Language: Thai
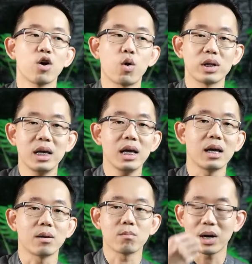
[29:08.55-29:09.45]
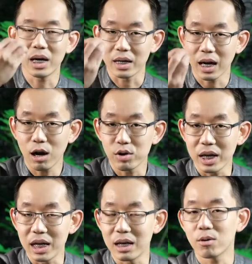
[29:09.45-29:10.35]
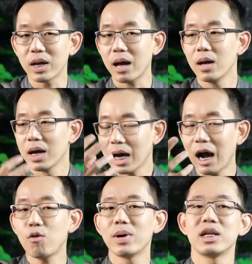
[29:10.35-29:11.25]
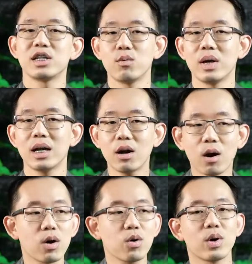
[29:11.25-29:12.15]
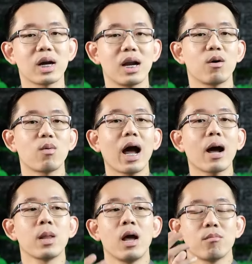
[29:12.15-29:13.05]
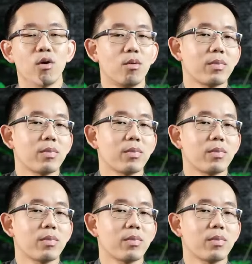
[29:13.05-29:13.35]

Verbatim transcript: คนที่ผลิตให้เราดีๆพวกนี้เข้ามาในชีวิตแล้วเราก็คุยกันเลยว่าผม